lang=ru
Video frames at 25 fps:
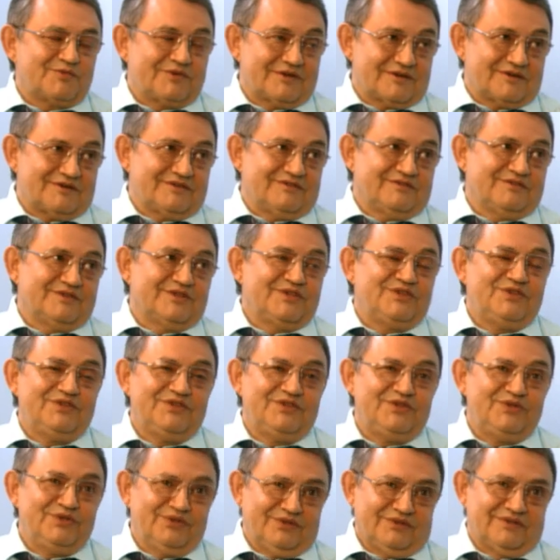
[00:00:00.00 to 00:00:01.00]
1
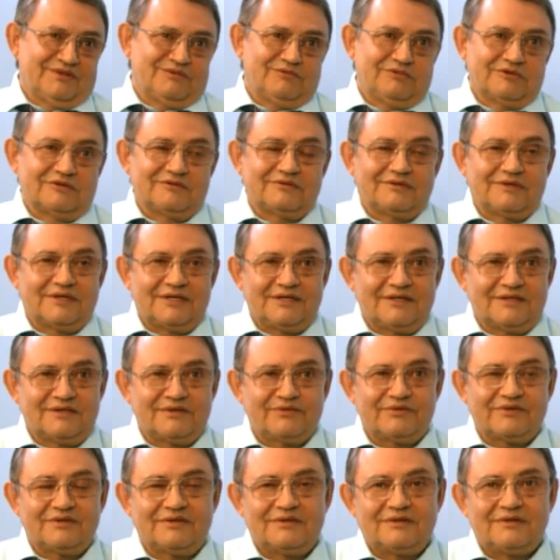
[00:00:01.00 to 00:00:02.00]
июня буквально
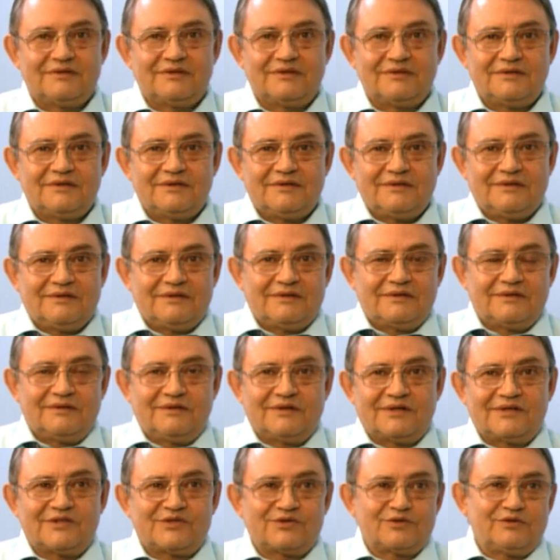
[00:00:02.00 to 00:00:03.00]
вообще,
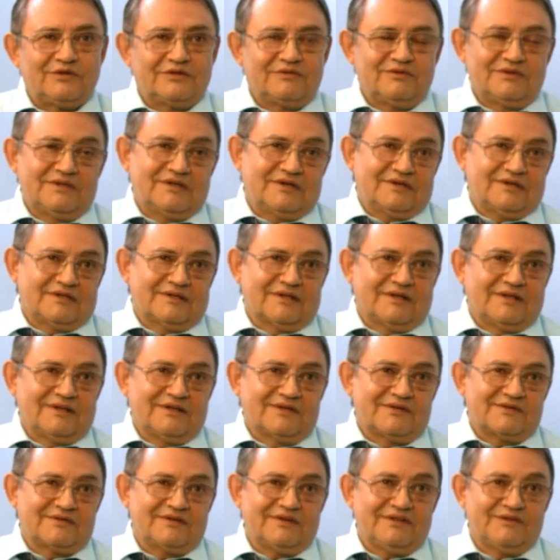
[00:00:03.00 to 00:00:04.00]
городской водоканал
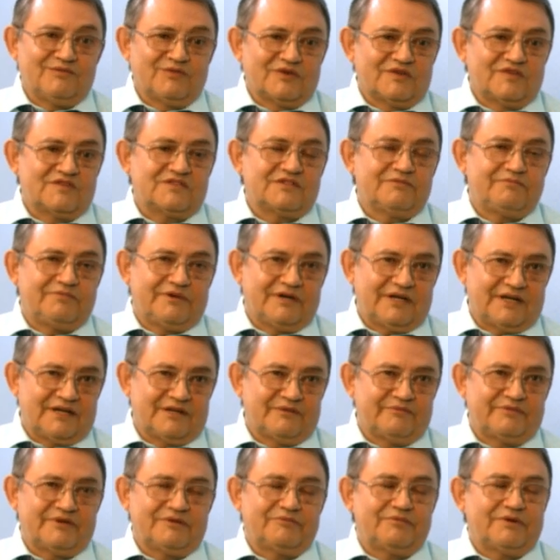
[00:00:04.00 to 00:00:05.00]
он стал
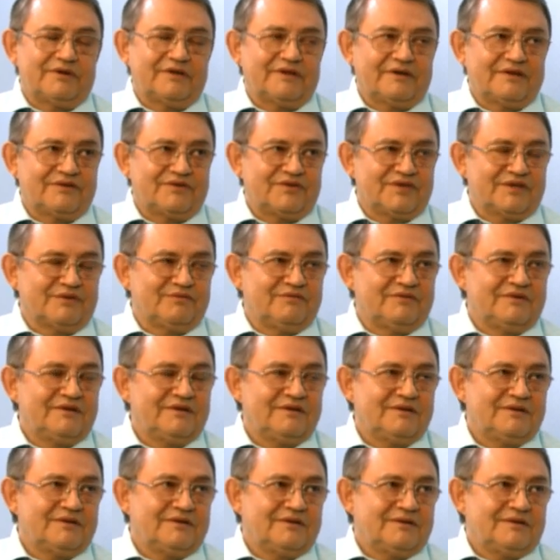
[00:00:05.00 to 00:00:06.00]
муниципальным предприятием.
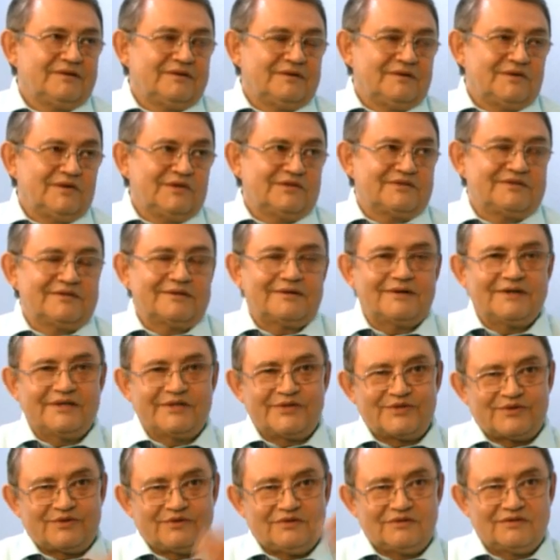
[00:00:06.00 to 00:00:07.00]
Если
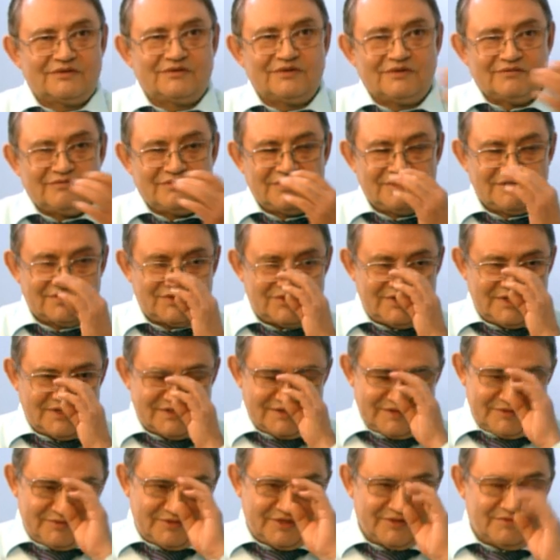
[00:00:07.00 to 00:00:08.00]
раньше он там был
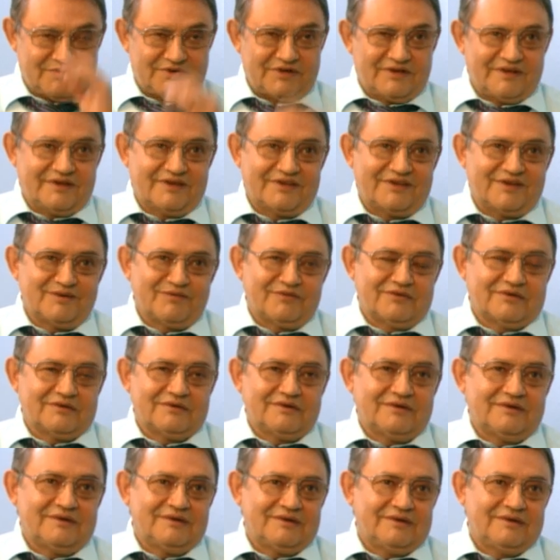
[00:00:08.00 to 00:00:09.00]
частным предприятием, то